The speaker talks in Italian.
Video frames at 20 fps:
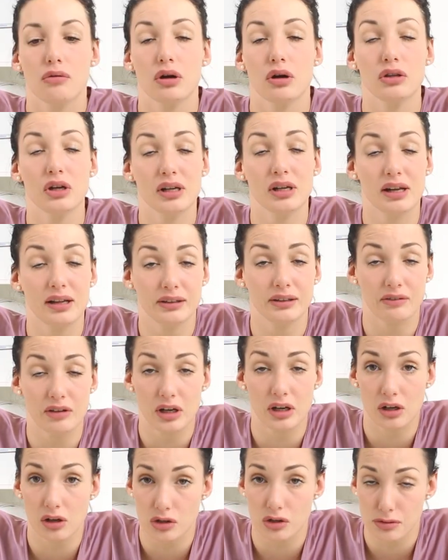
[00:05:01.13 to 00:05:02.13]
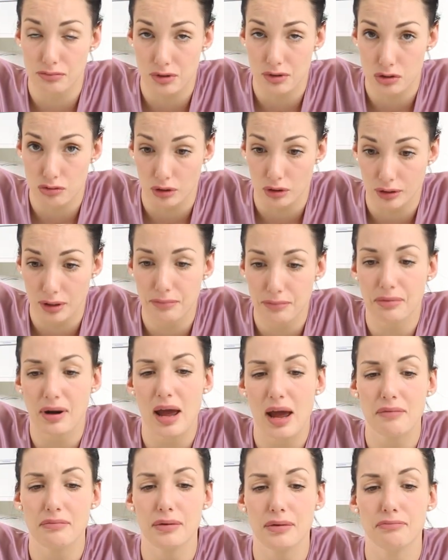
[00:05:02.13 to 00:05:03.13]
Quando il cliente viene in negozio per scuotere i
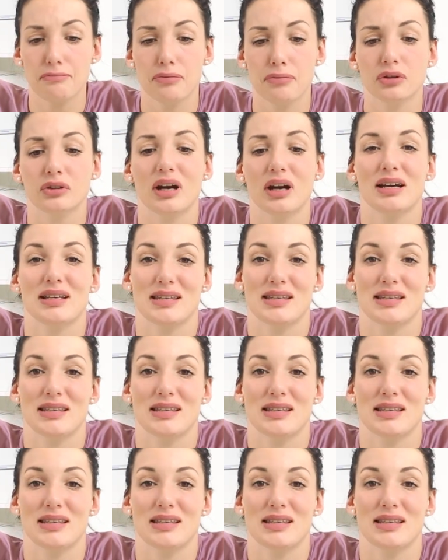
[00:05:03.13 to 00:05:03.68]
premi, potrai